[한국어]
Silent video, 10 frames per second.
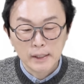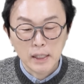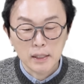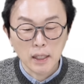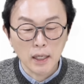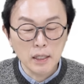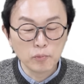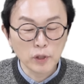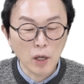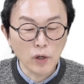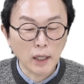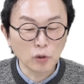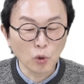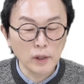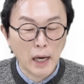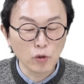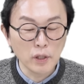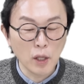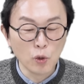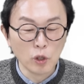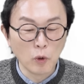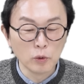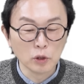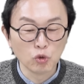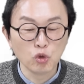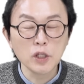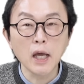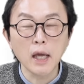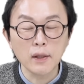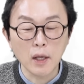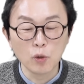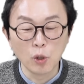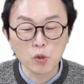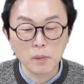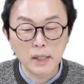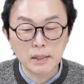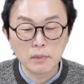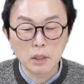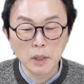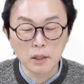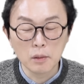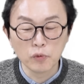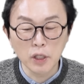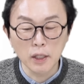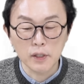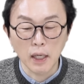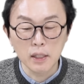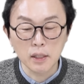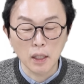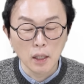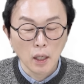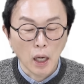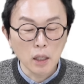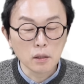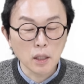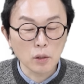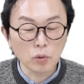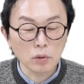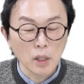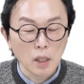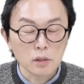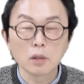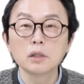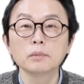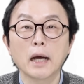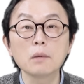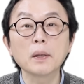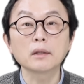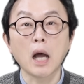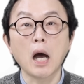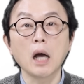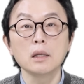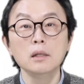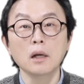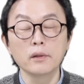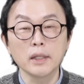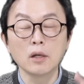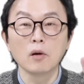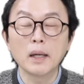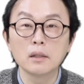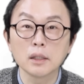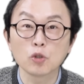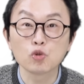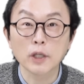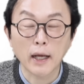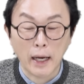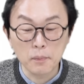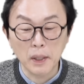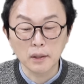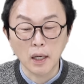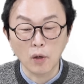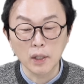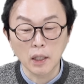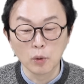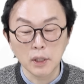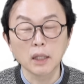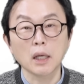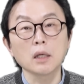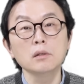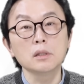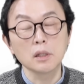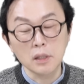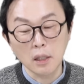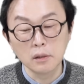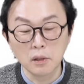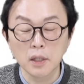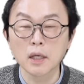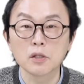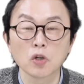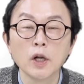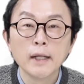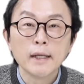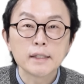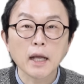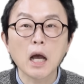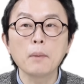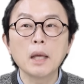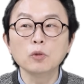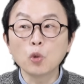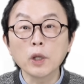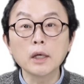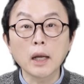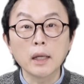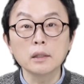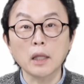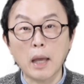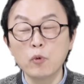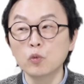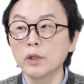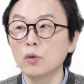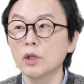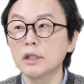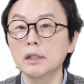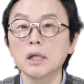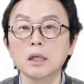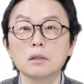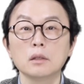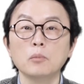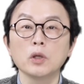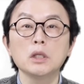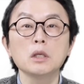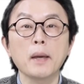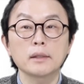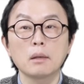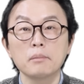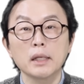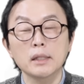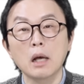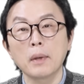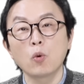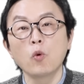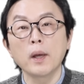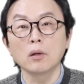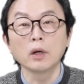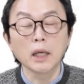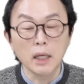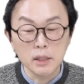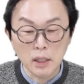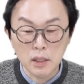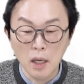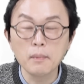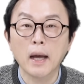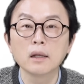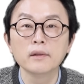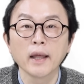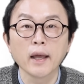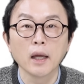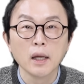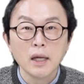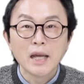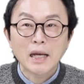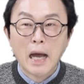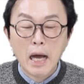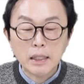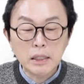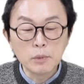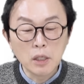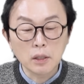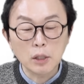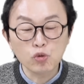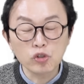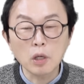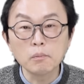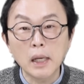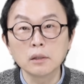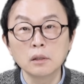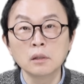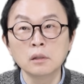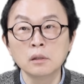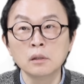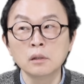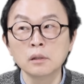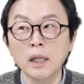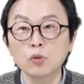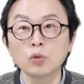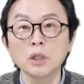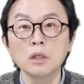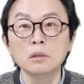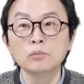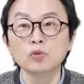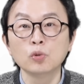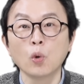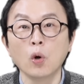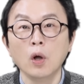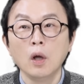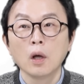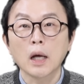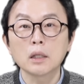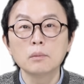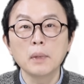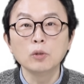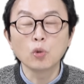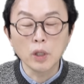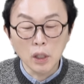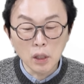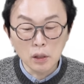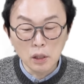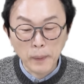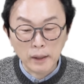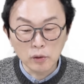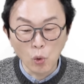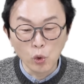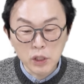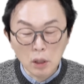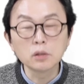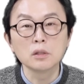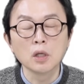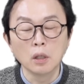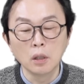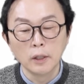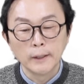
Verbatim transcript: 자, 제가 이분하고 카톡을 나눈 내용을 보면 그 뒤에 내용을 좀 말씀드리면, 이분이 제가 이제 아, 이렇게 적금 가입했다, 일 년 일억 만들기 저축해 가입했다라고 하니까 뭐 제가 당연히 칭찬을 드려야 되겠죠. 제가 멘토링을 하는 대부분의 우리 직장인들은 뭐 이백, 삼백, 사백, 오백 여기가 이제 제일 많은데, 가끔 이렇게 수천만 원의 소득이 있는 분도 가끔 멘토링을 받으러 오시거든요.